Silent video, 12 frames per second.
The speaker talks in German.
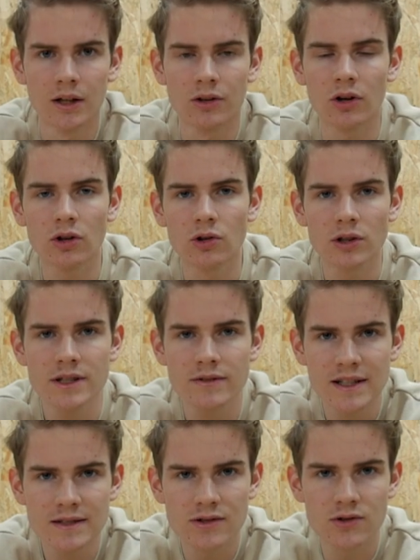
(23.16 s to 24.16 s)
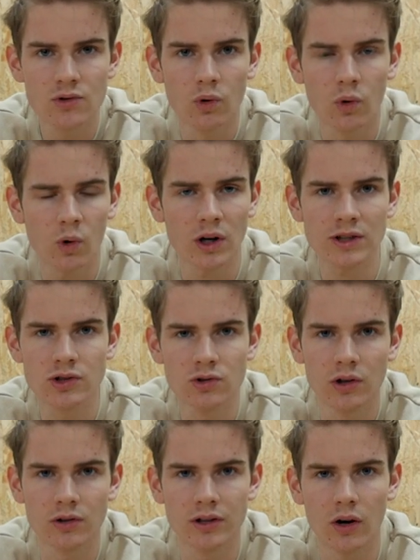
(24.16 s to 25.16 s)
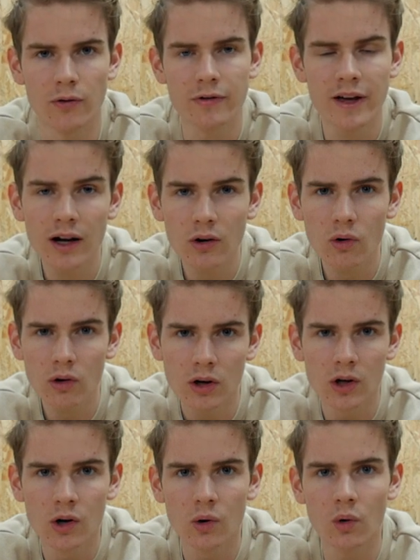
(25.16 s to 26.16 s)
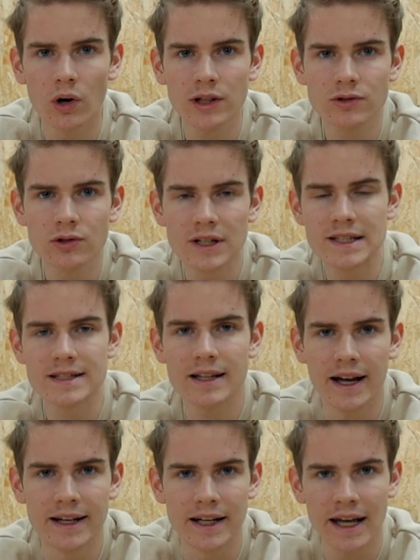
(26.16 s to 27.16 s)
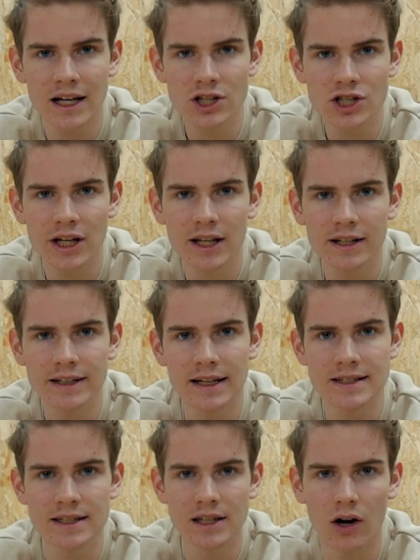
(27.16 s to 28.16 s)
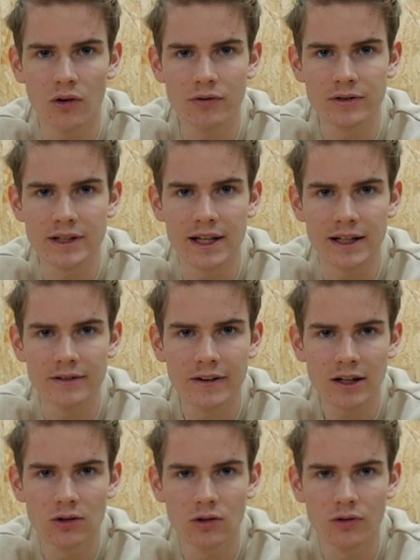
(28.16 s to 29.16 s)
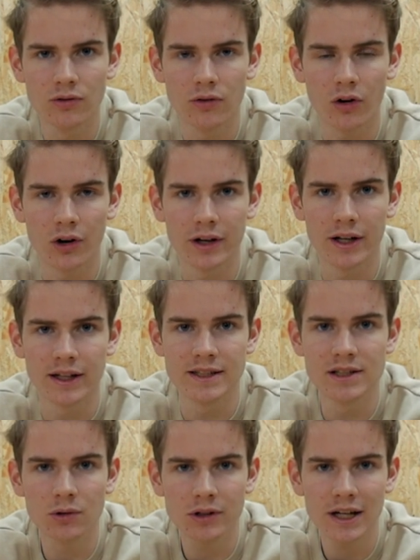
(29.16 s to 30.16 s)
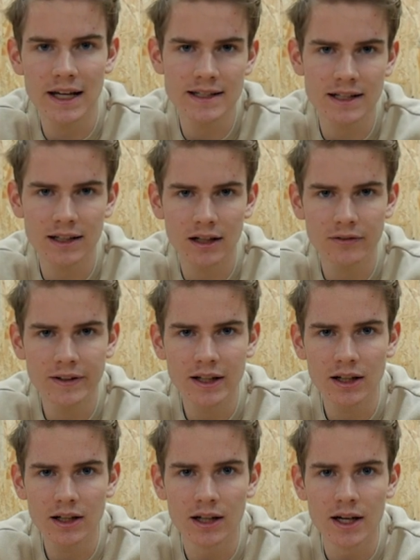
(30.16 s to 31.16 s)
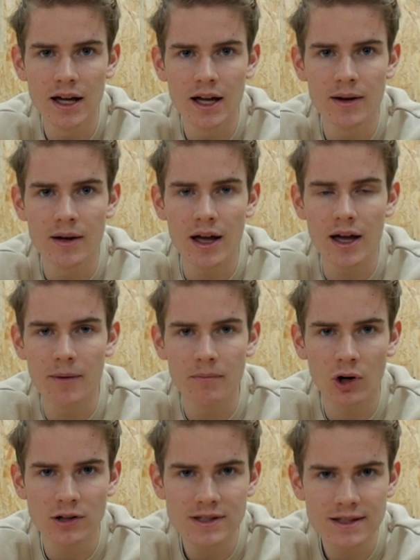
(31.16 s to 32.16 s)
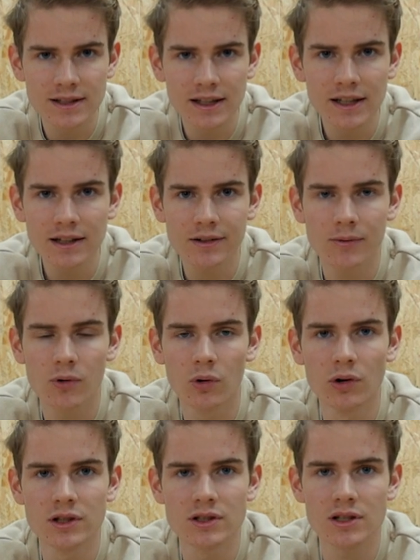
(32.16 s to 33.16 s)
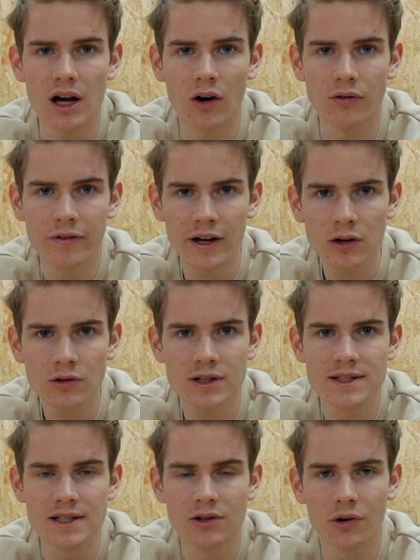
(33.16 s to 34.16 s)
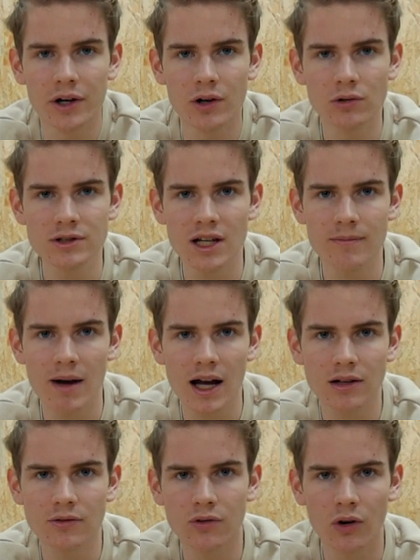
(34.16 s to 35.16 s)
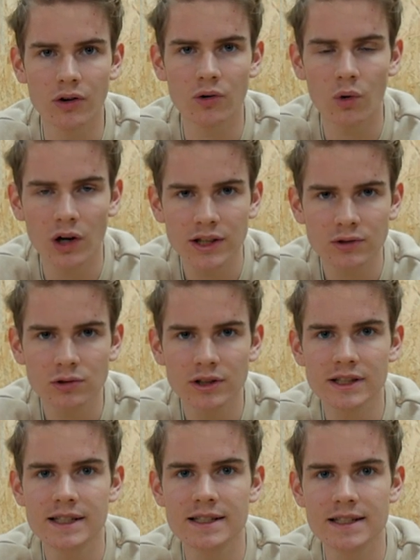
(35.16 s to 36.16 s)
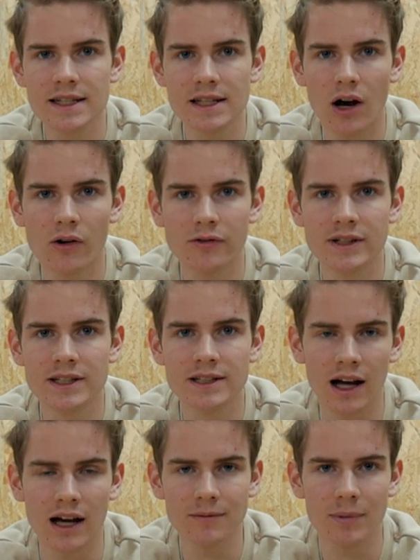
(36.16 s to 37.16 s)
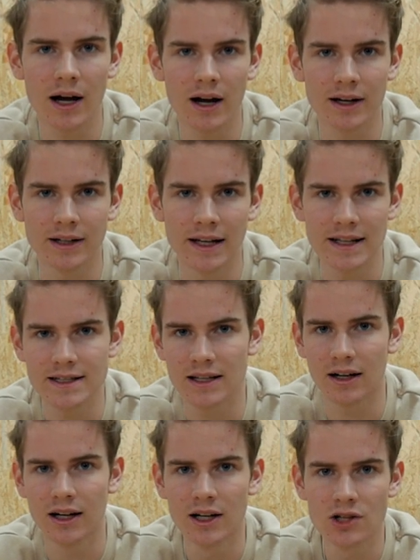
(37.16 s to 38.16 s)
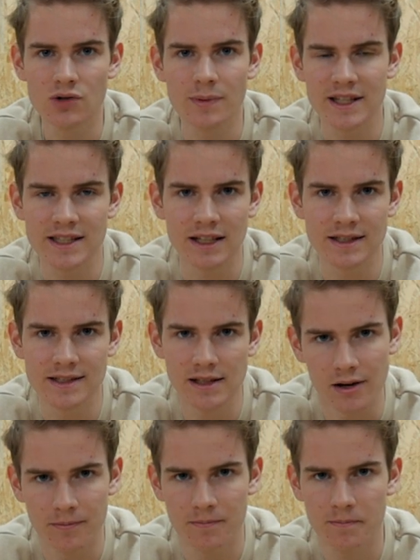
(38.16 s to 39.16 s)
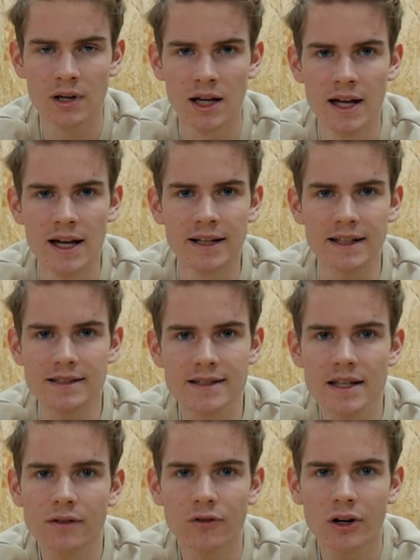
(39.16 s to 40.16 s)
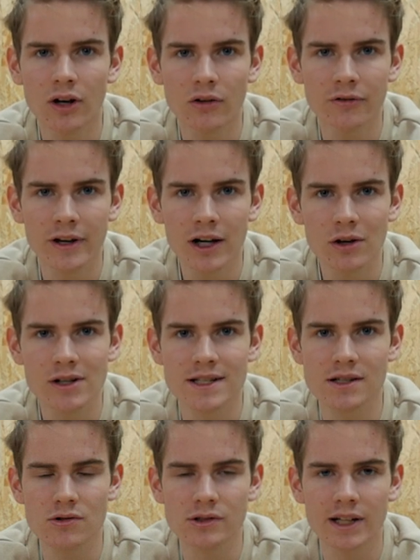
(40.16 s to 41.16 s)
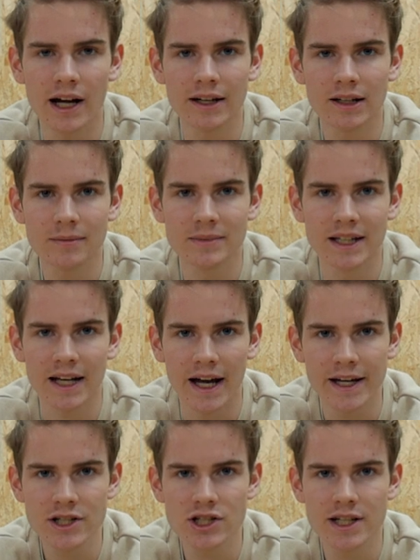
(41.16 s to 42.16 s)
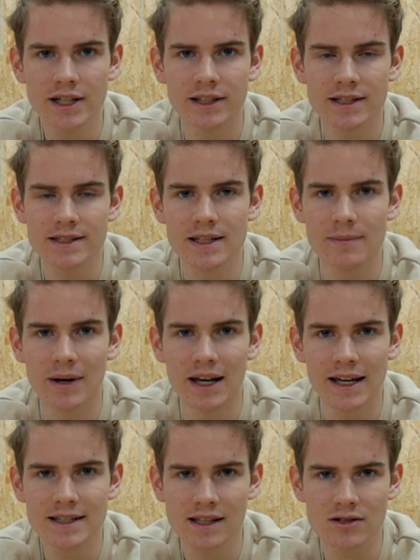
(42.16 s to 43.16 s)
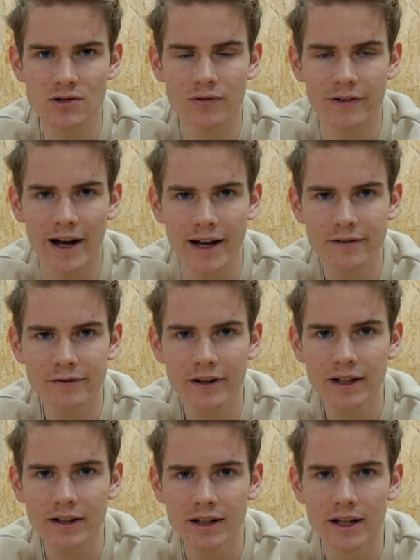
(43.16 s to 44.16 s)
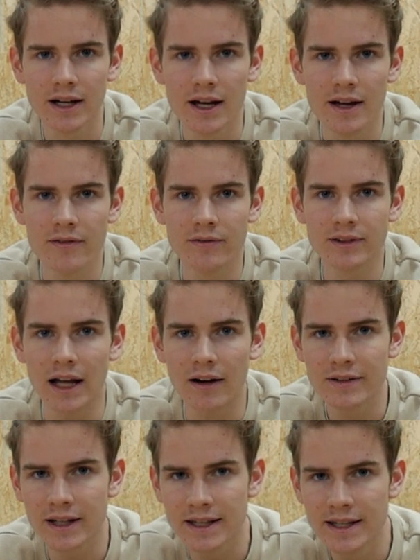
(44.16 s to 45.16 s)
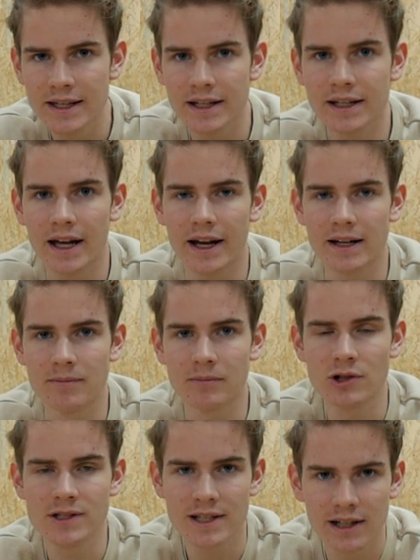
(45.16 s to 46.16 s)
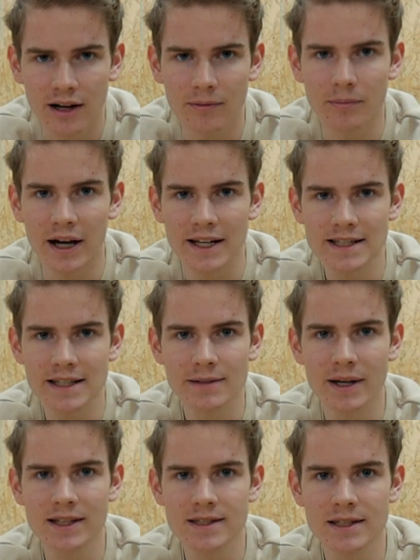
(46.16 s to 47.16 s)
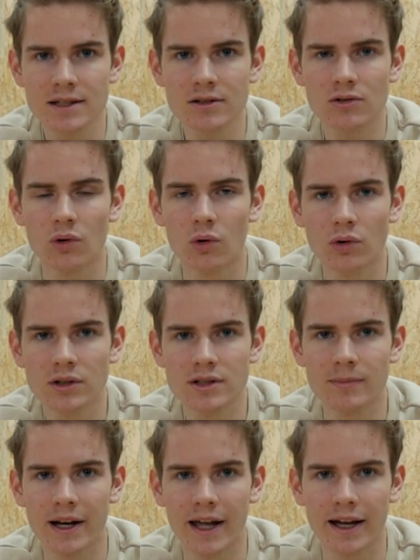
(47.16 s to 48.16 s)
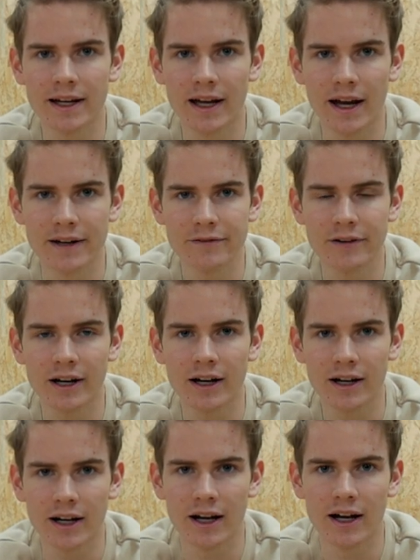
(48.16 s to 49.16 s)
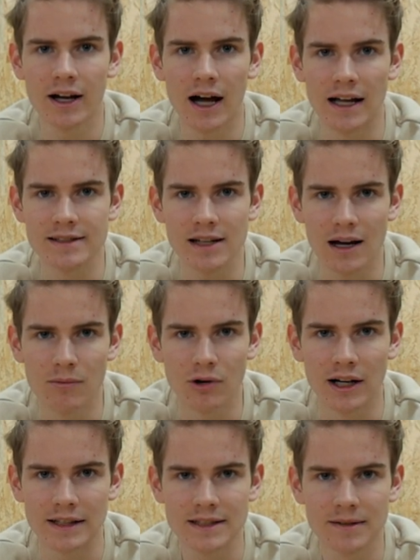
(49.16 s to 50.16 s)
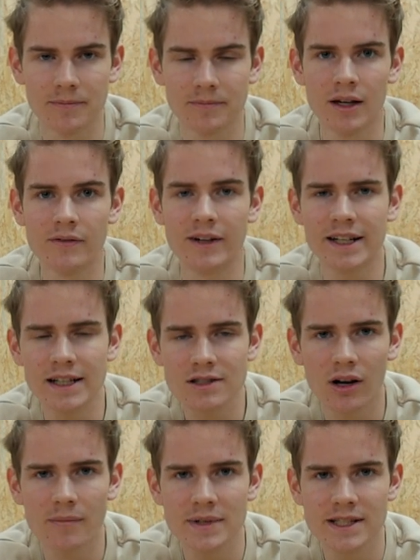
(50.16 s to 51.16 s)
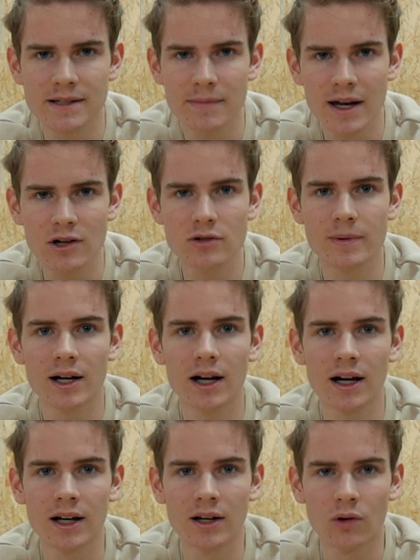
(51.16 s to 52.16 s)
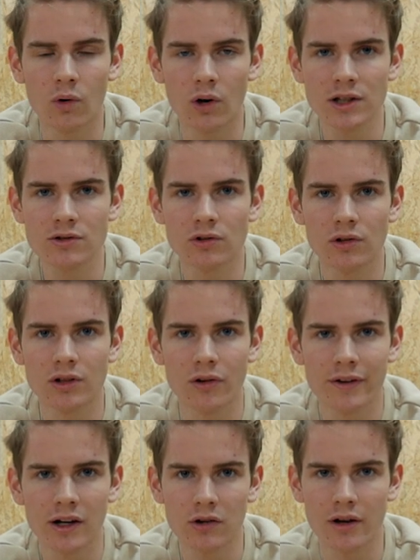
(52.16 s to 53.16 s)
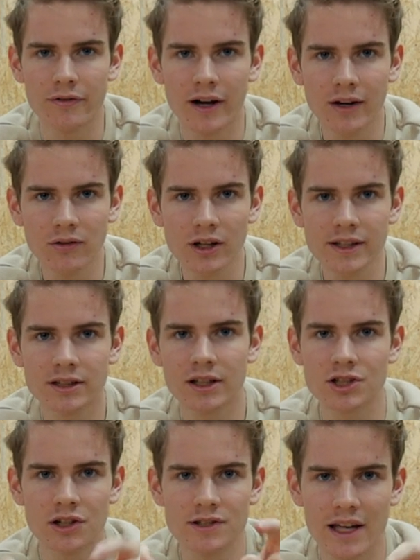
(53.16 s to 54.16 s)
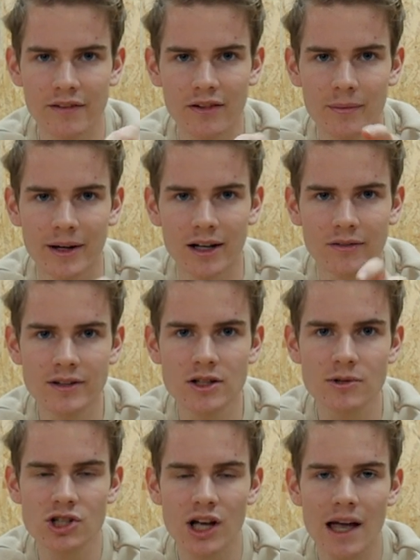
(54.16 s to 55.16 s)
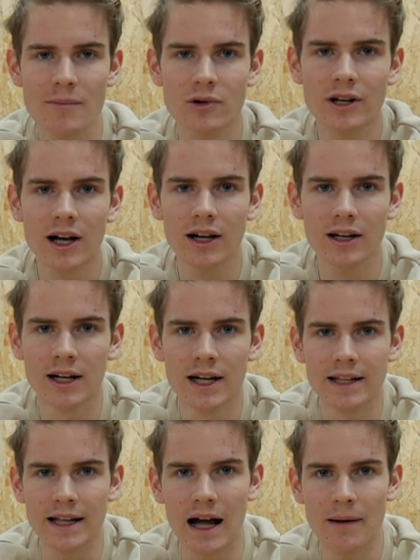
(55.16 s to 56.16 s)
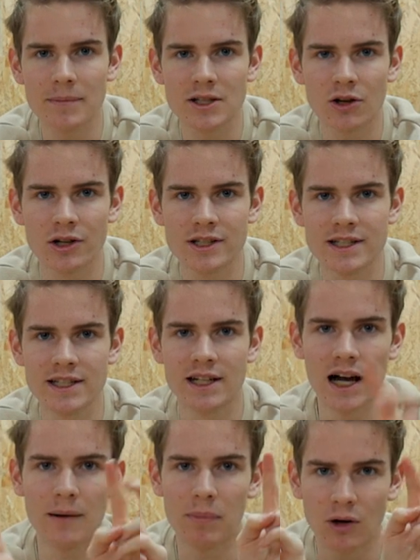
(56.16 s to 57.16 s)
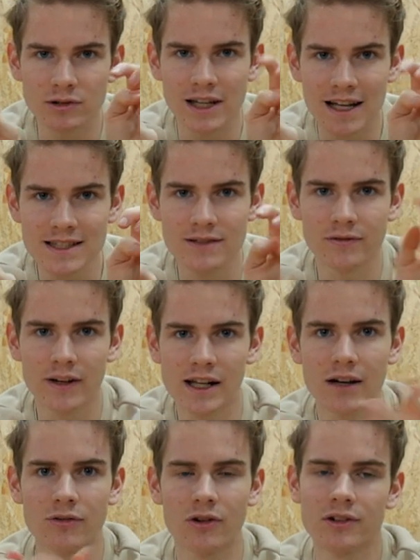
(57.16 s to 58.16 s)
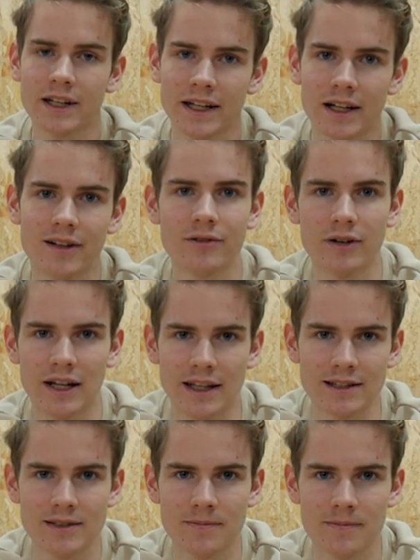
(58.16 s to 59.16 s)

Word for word: Noch kurz was zu Ortur und Aufero Ortho ist ein Hersteller, der sich auf die Entwicklung von Diodenlasergravierer ähm, konzentriert und Aufero ist die neue Untermarke von Ortur, die sich auf die tragbaren Laser spezialisieren. Das Ziel von Aufero ist es unter anderem, den Einstieg in das Thema Lasern zu vereinfachen, da wir hier in einem günstigeren Preissegment sind und man eine einfachere Handhabung hat. Wenn ihr jetzt noch ein bisschen mehr über Orto und Ofero erfahren wollt, dann schaut einfach mal in der Videobeschreibung nach. Da habe ich euch die About Us Felder von denen verlinkt.